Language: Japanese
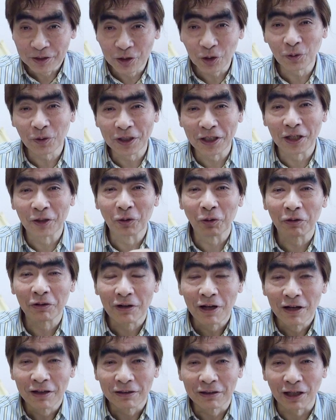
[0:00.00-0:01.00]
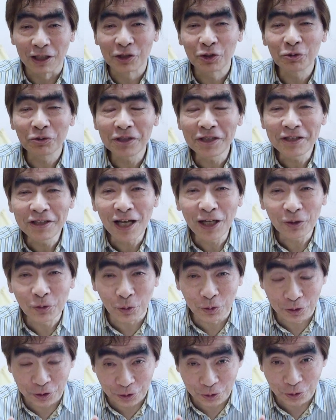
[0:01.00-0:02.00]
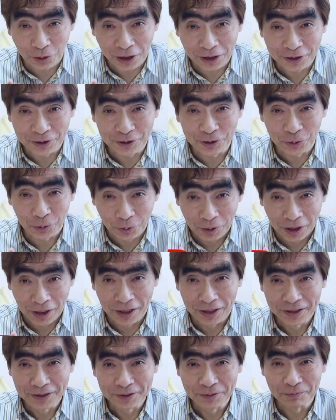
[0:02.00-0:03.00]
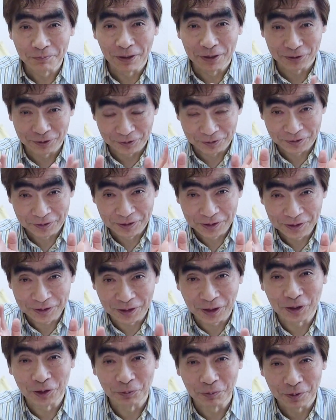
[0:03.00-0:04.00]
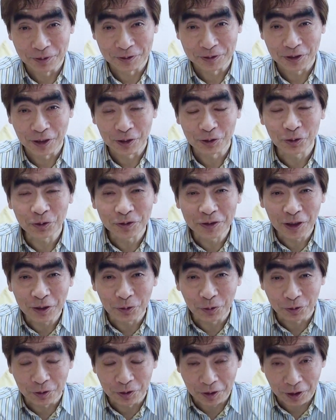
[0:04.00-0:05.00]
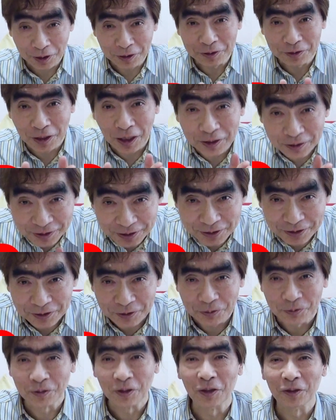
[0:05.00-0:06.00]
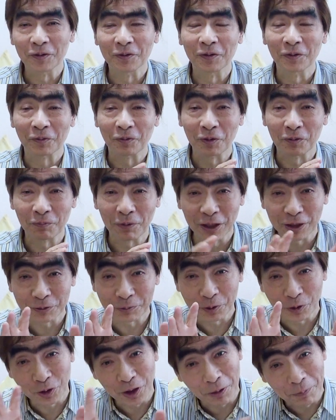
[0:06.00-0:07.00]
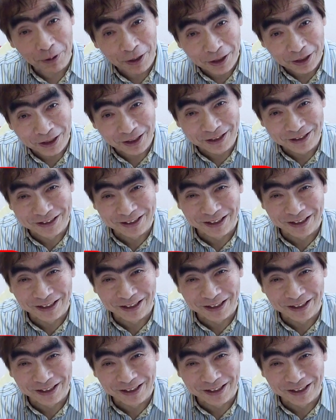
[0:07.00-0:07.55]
今日はねあのガシュインナイトっていう話をねまずしたいと思います。ガシュインナイトって何何っていう、これ番組の名前